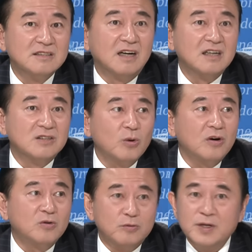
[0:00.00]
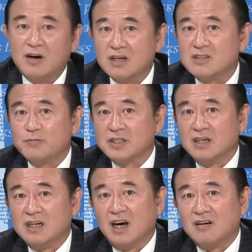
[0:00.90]
很多股票那就不
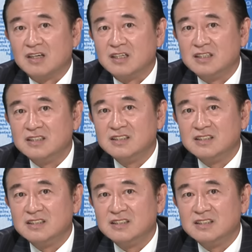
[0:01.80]
得了了，